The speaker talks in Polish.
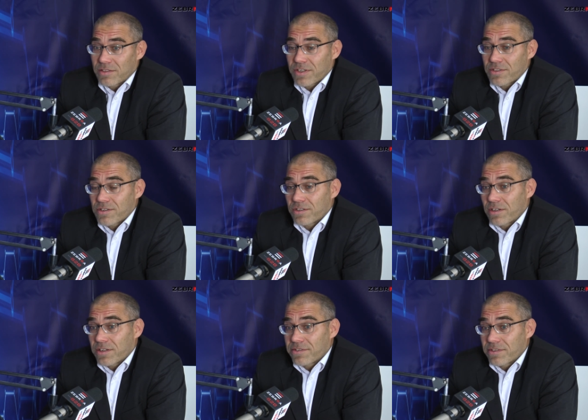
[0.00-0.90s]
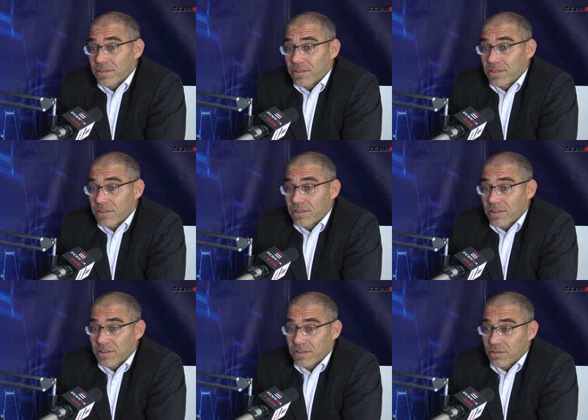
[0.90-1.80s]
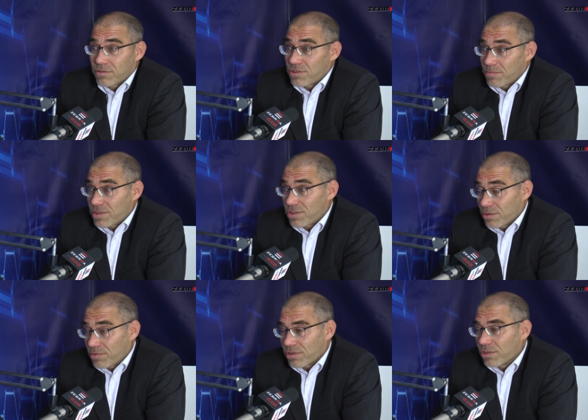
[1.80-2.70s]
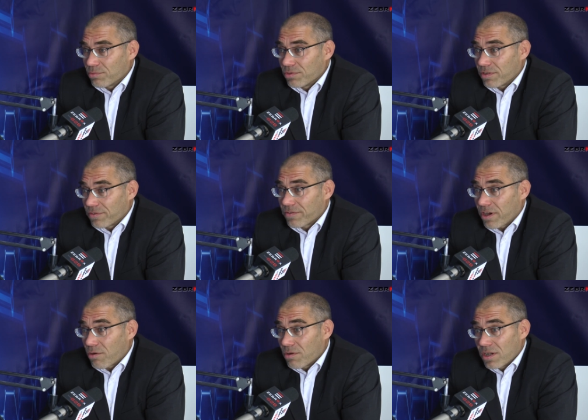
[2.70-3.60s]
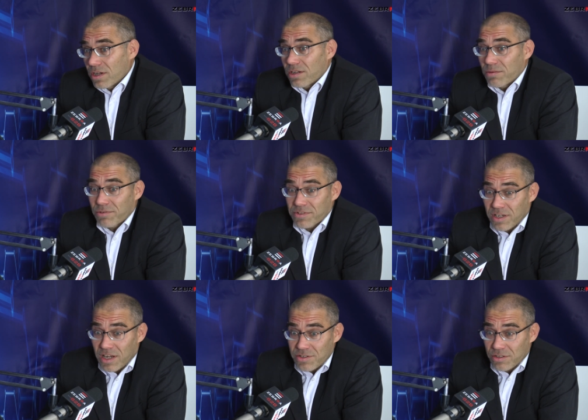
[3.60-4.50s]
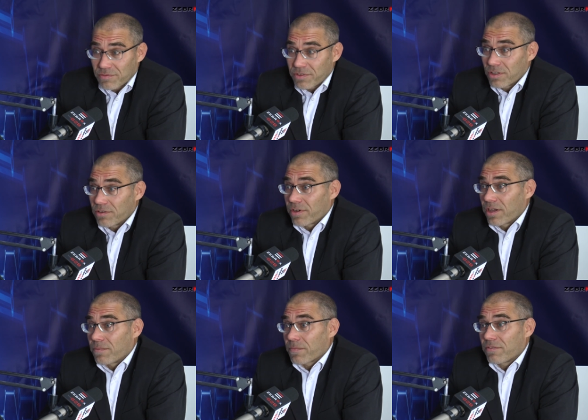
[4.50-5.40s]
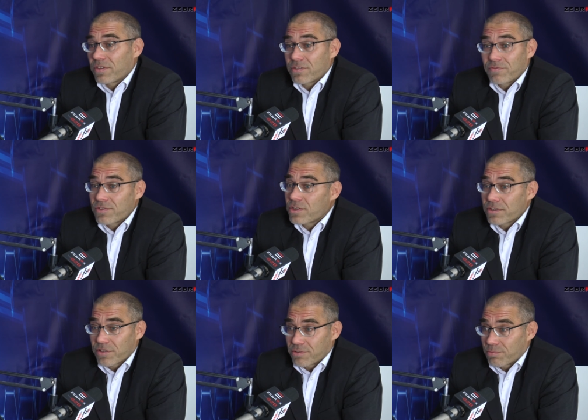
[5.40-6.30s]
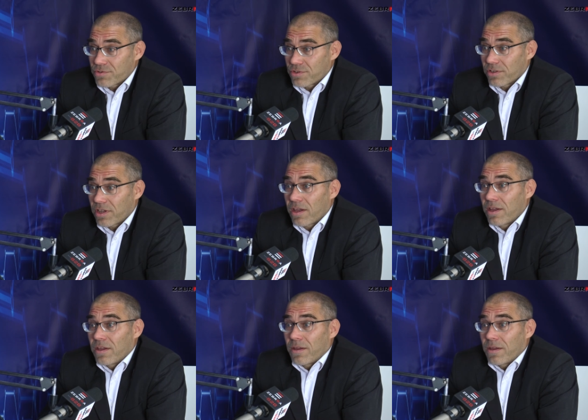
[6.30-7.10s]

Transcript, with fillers: Zwłaszcza, że teraz rynek lotniczy będzie się dopiero odbudowywał po zarazie covidowej, więc wszystko jest opóźnione.